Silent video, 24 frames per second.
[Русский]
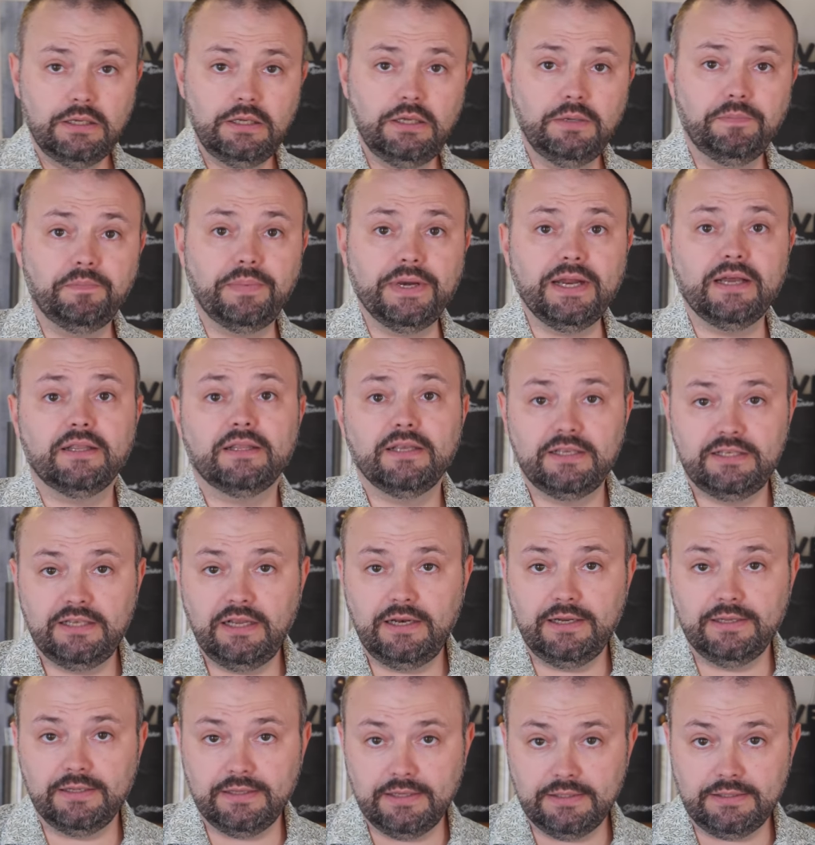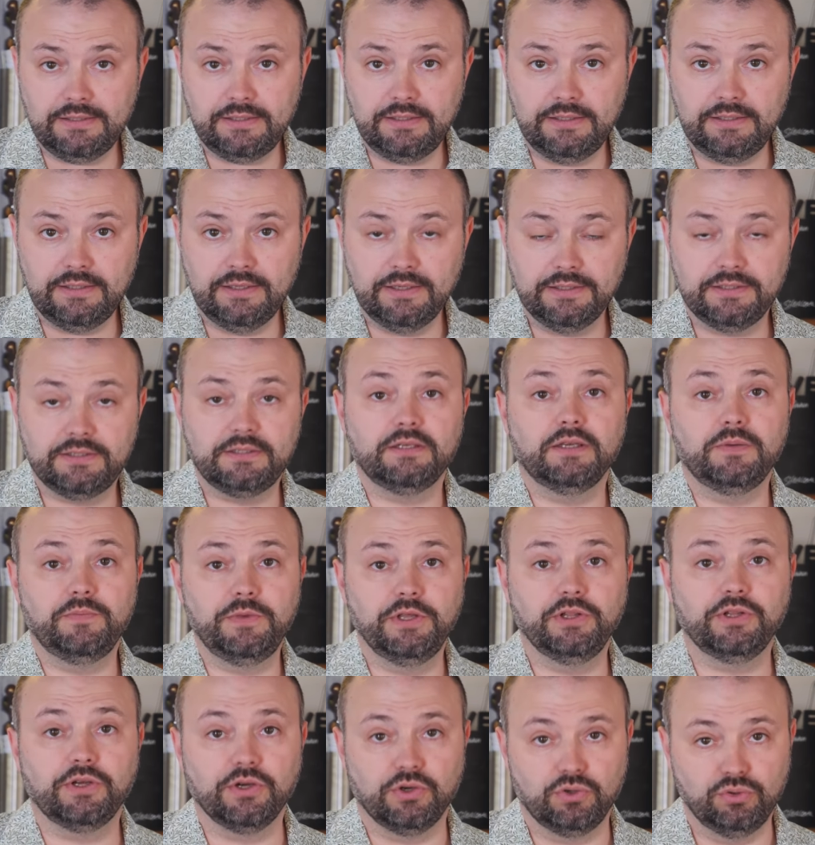И пряная зелень, если есть,
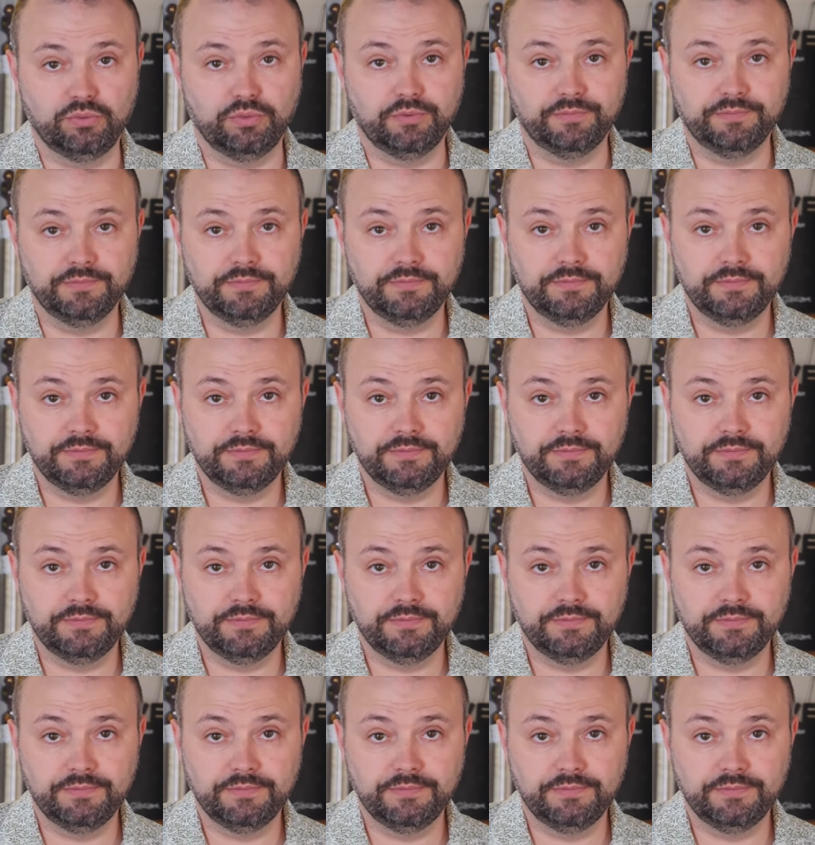мелко рубим.